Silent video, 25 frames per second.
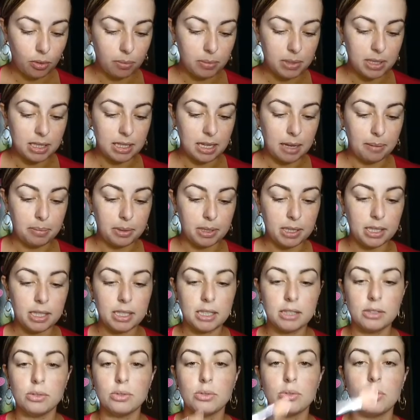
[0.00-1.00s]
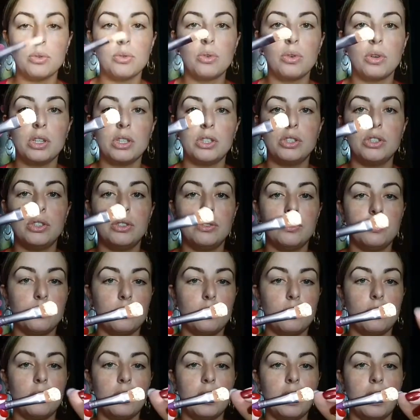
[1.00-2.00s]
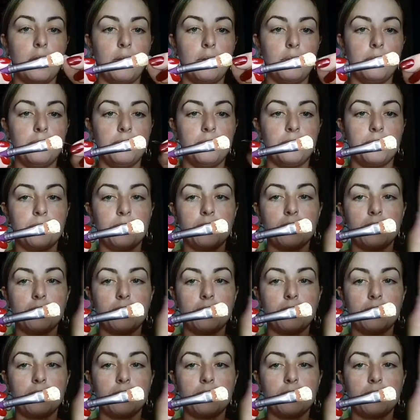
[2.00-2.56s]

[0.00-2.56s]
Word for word: começar aplicando o corretivo coral,